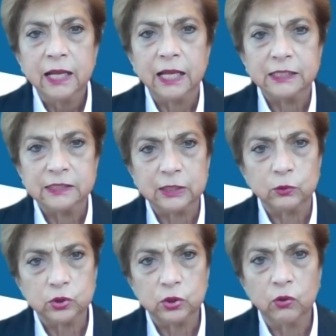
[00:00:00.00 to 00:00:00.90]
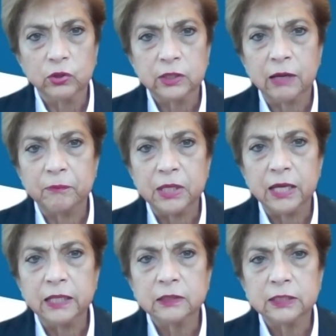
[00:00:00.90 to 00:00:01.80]
La institución
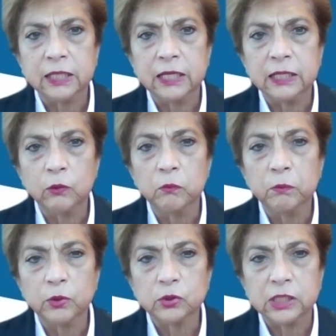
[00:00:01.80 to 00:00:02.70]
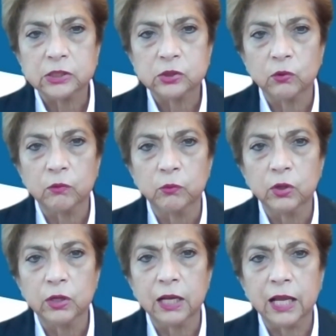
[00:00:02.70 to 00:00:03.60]
también tiene un proceso
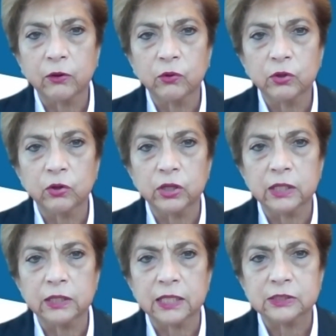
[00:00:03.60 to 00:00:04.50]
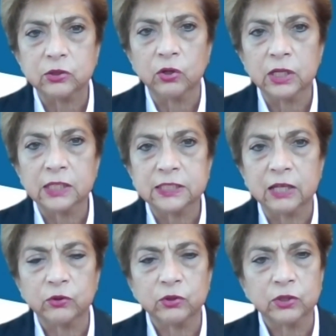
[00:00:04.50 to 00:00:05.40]
muy claro de orientación
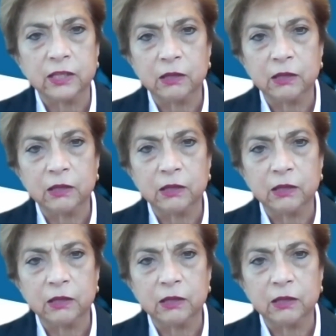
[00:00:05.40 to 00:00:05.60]
hacia dónde